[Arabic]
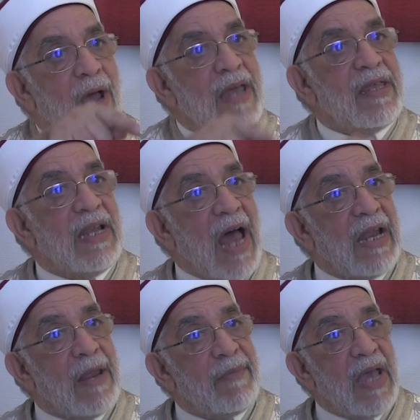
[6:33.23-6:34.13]
هذه
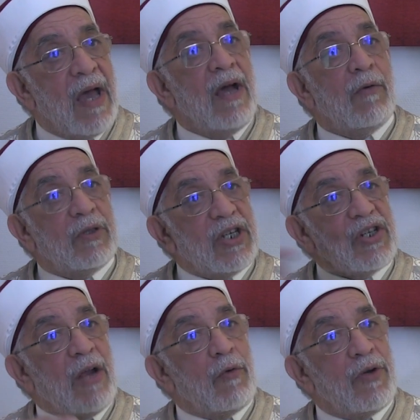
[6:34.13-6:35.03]
العالمية
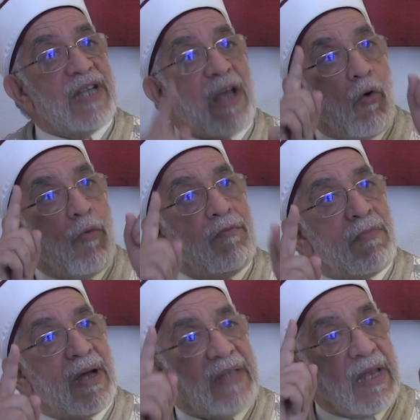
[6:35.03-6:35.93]
وتجعل الناس
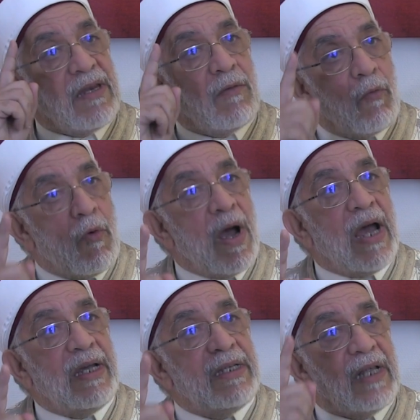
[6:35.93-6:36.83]
أمة
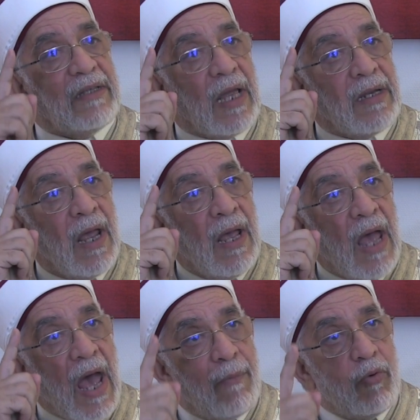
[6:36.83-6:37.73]
واحدة
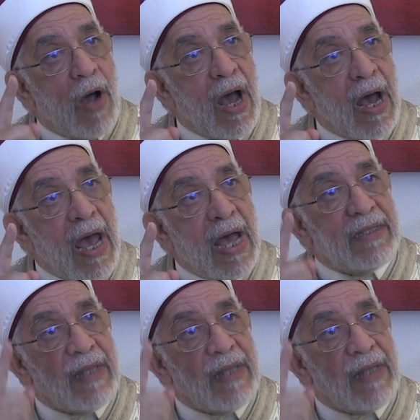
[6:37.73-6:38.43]
أبوها